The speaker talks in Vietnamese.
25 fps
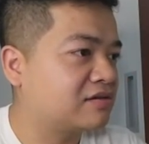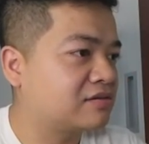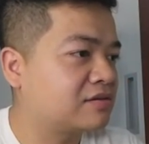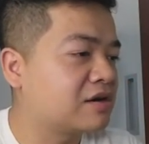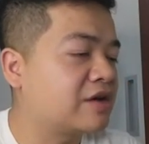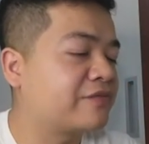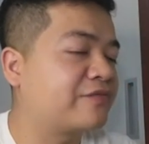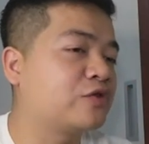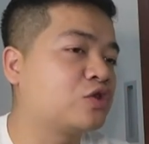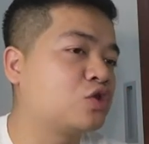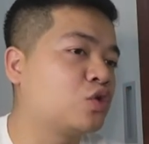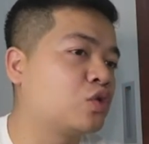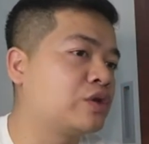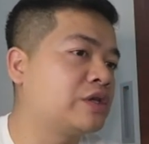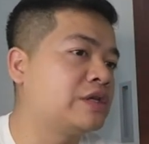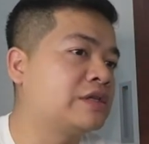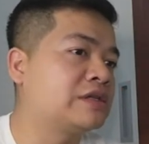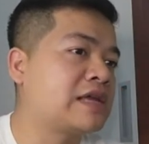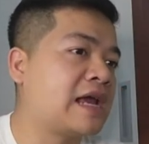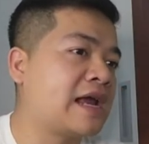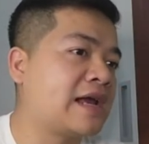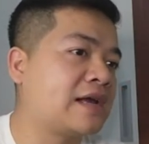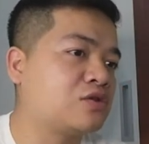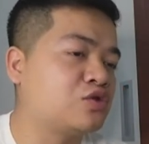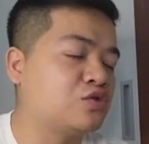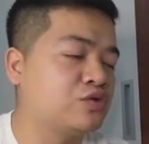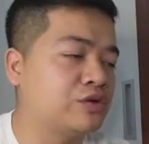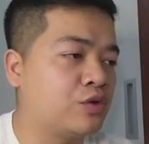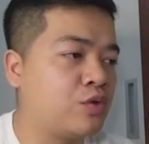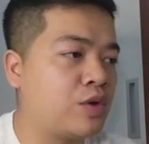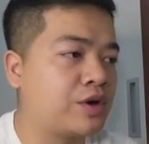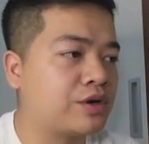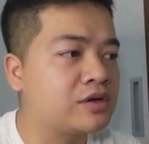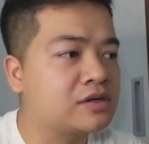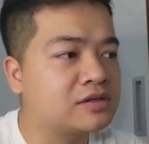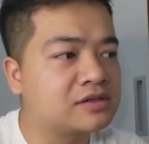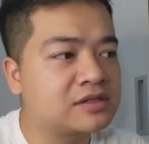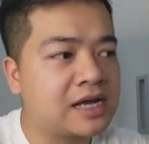Đợt vừa rồi thì sang chủ yếu
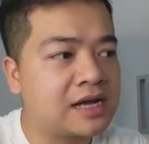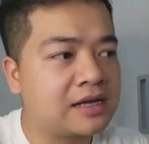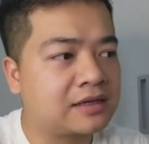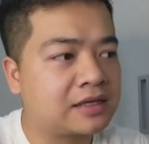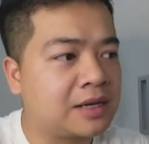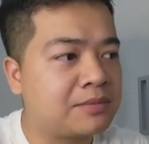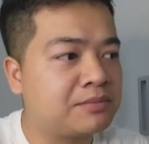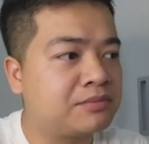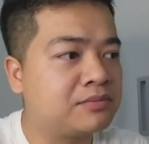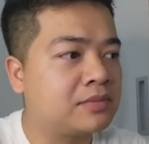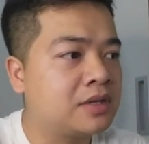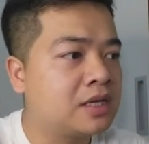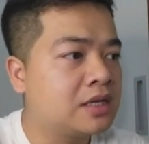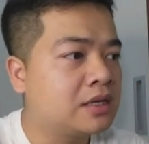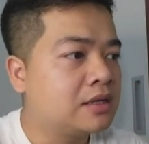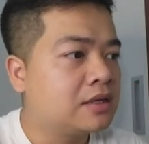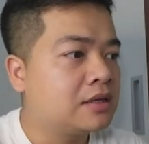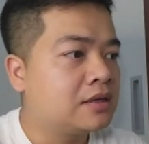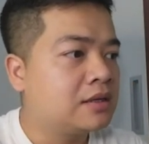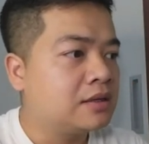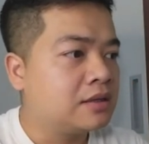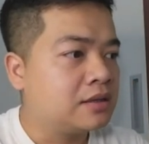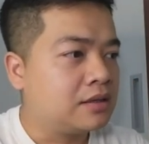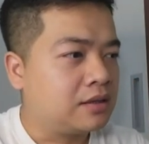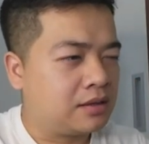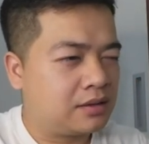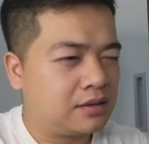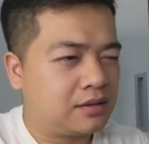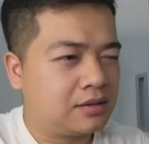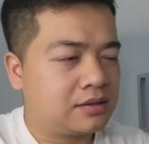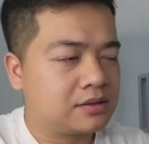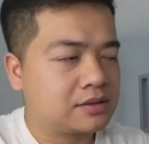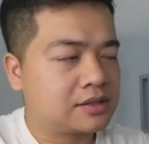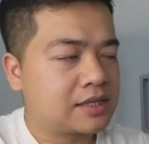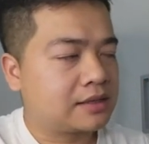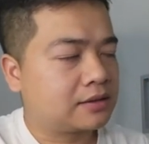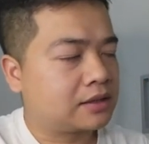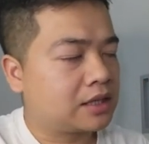Hoàng Đức
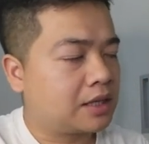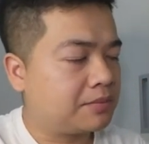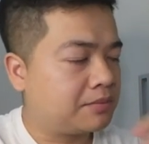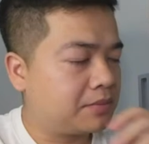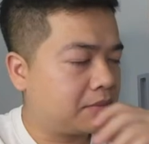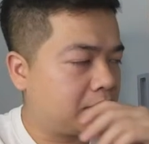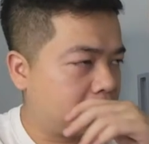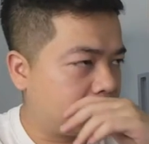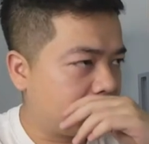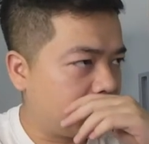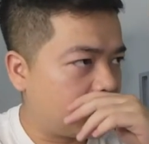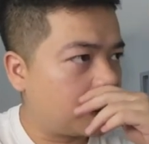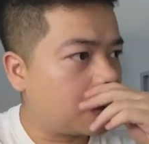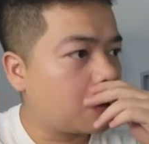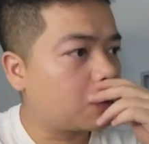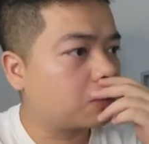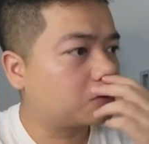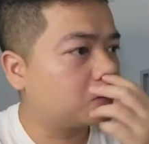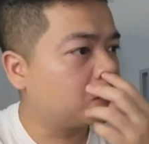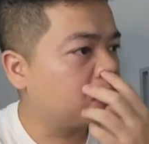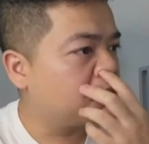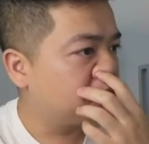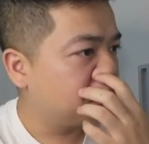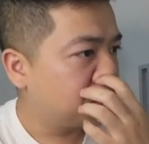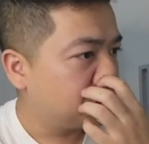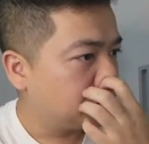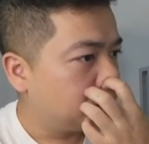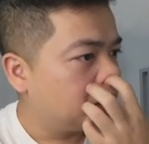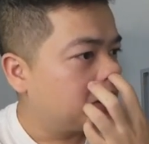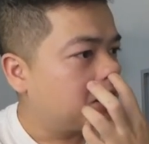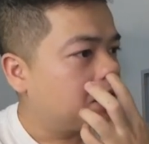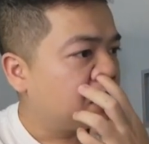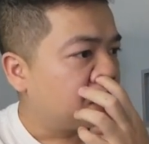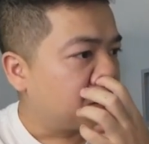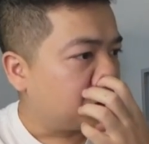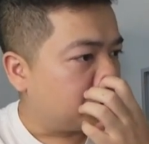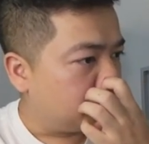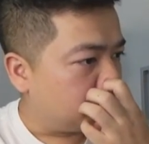sang thăm Bangkok thôi.
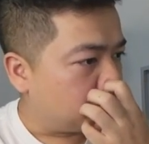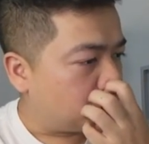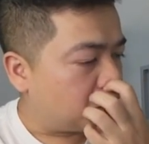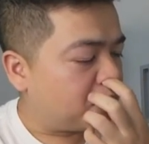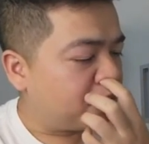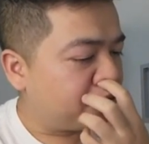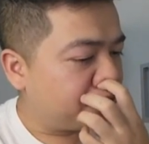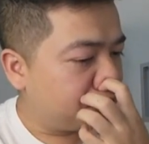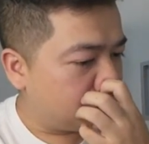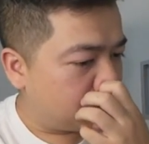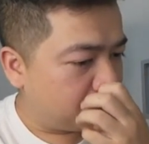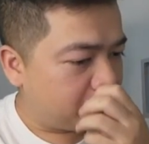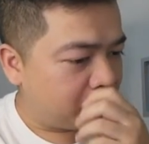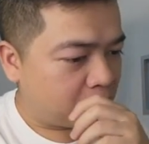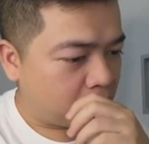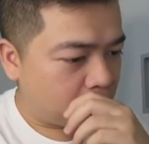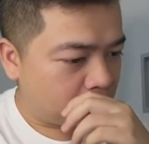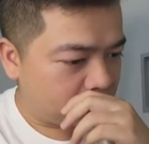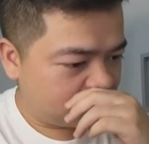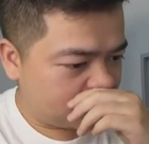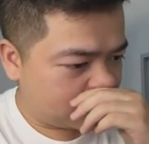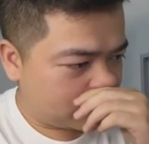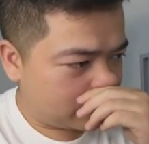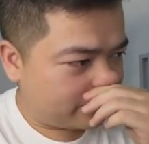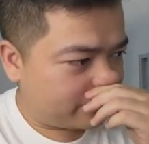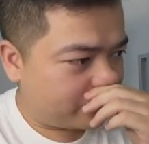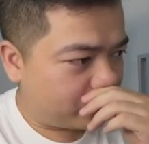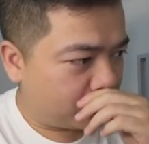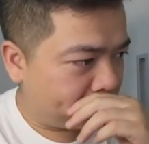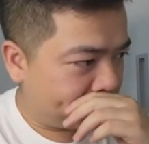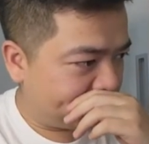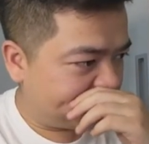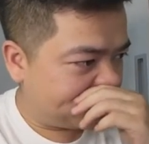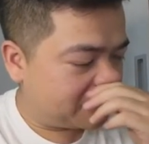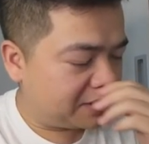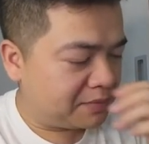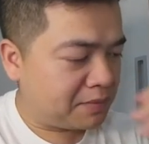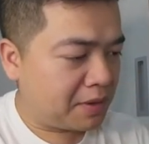Có một điều mà cũng rất là
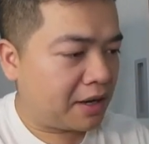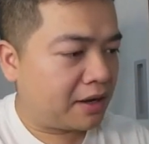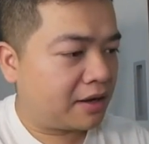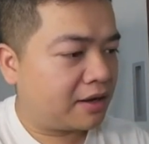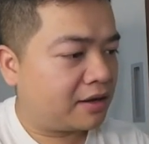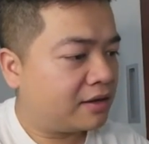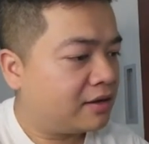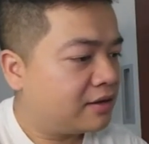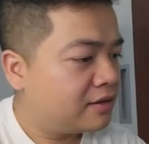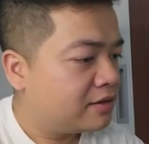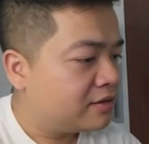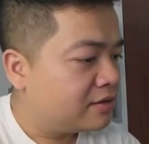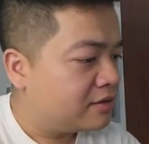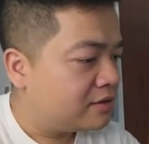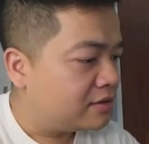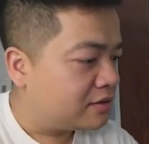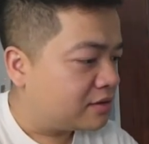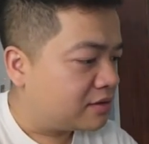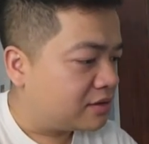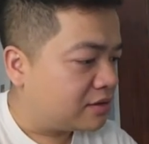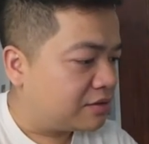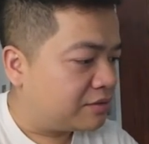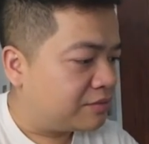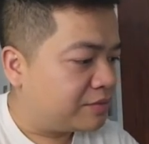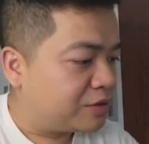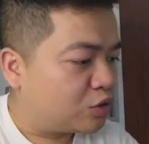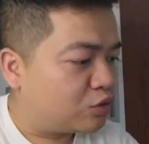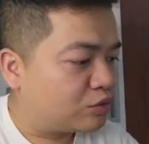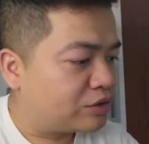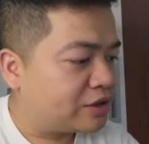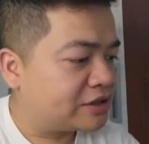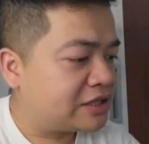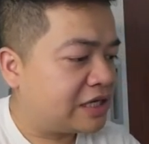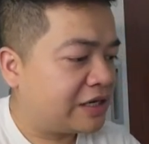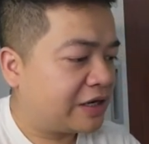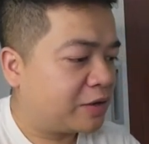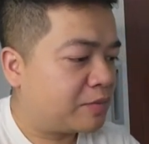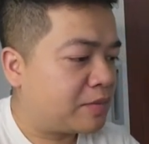vui khi mà mình cũng
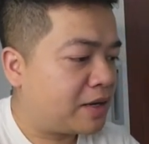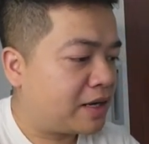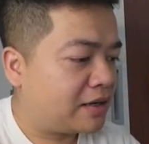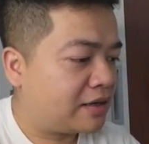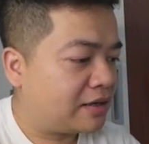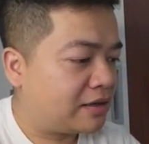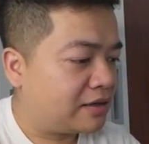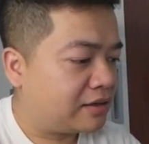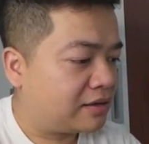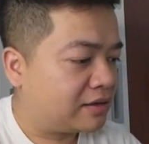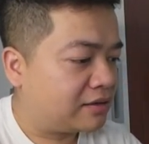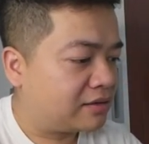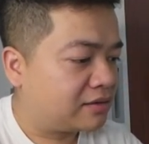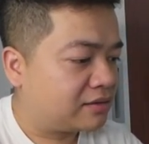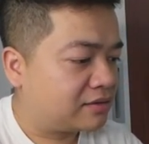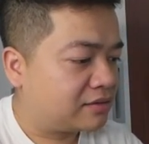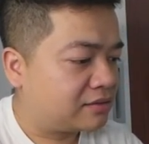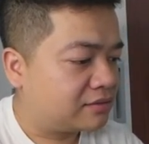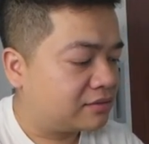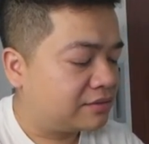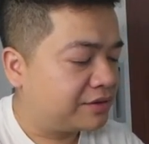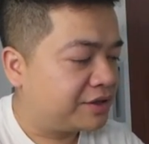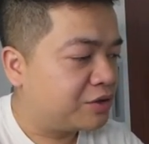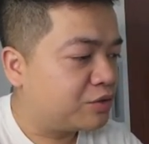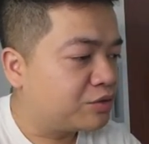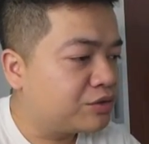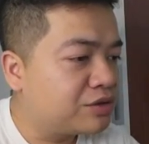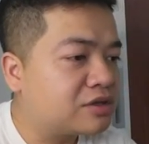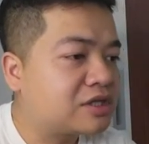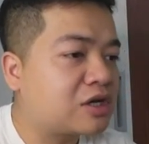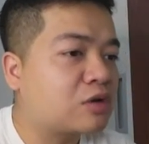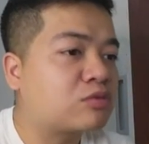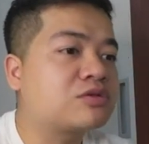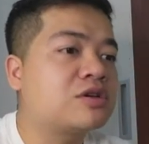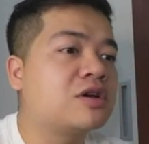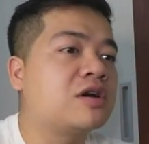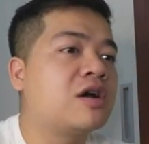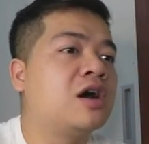chia sẻ các bạn là nếu như
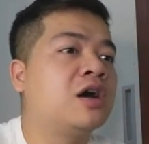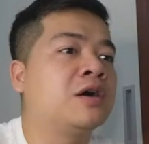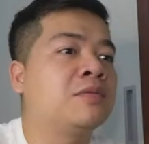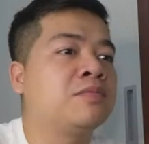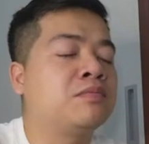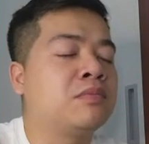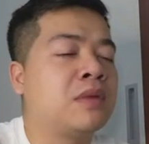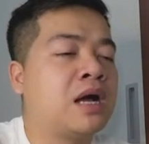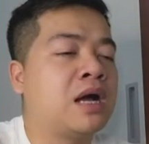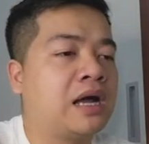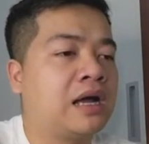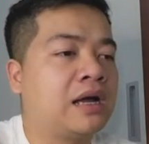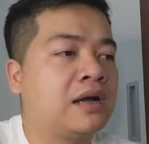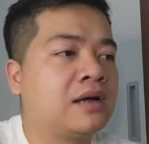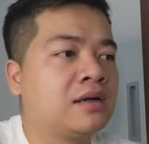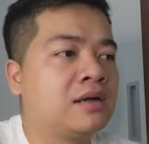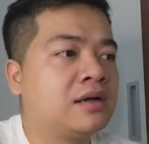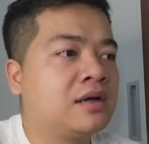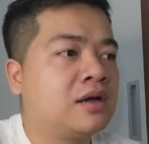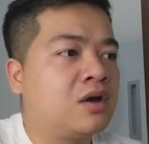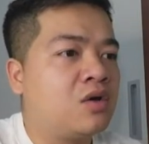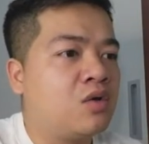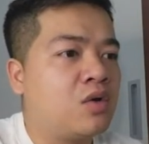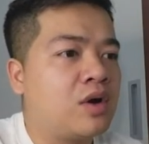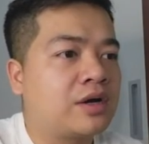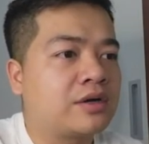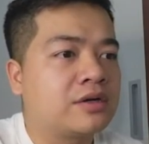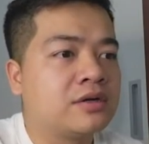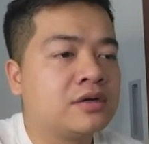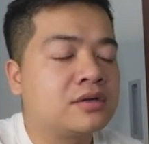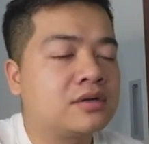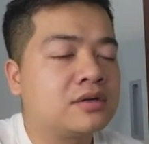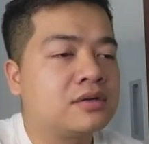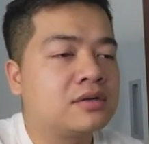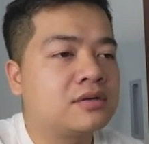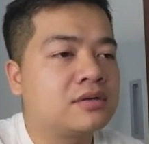trong trường hợp mà Hoàng Đức